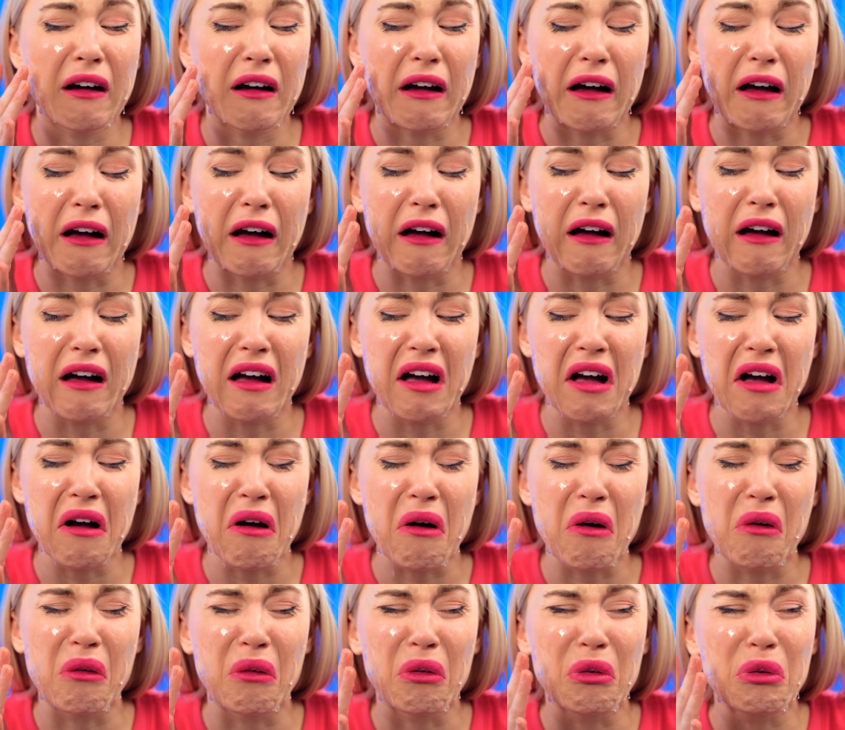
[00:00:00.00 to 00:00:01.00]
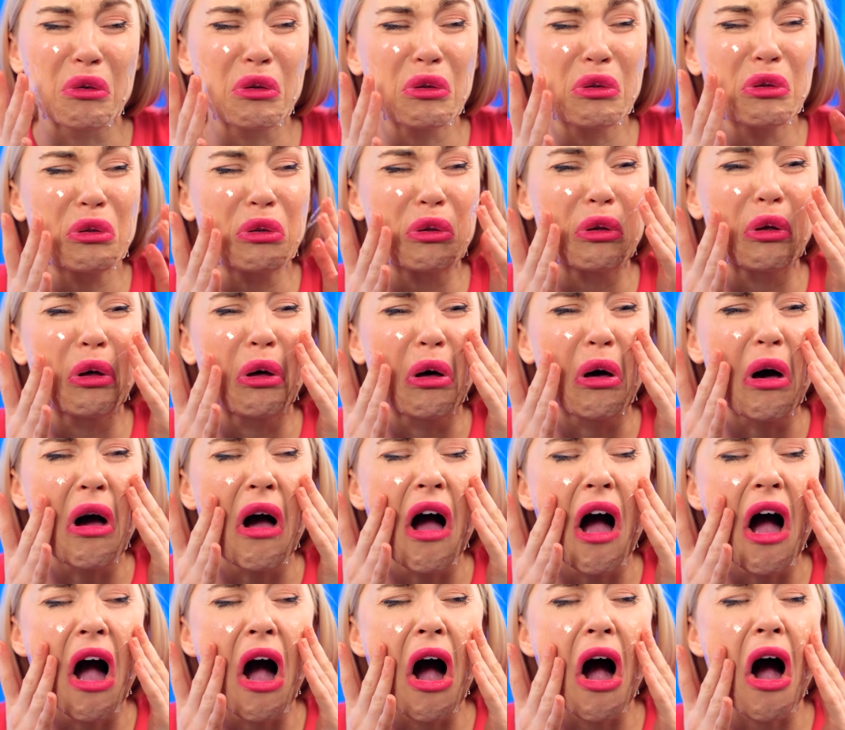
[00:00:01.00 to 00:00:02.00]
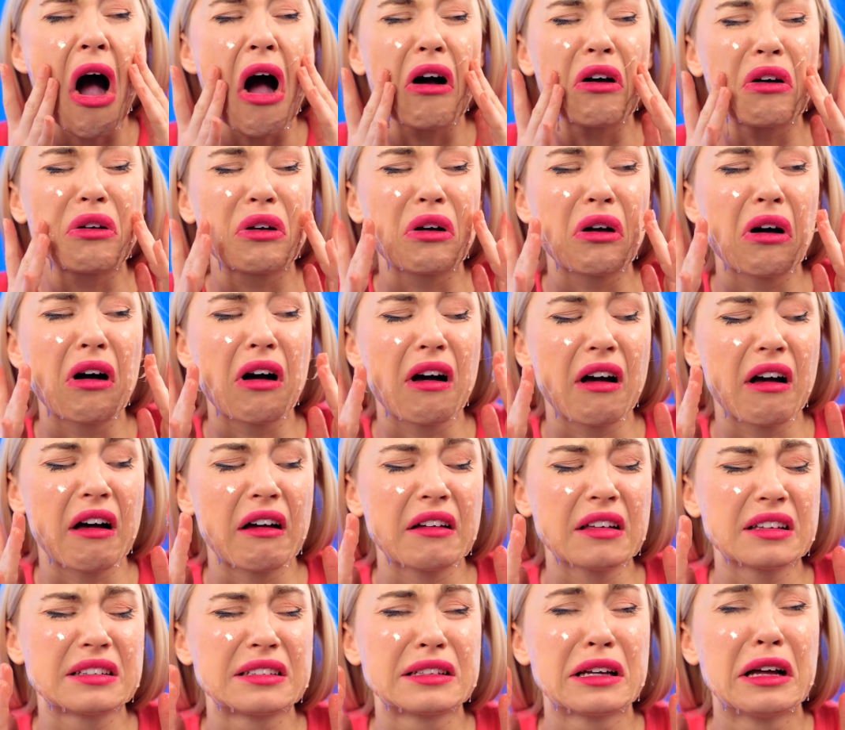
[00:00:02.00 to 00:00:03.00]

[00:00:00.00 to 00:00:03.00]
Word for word: थूक में ढक गया है उस कुत्ते ने मेरा सारा मेकअप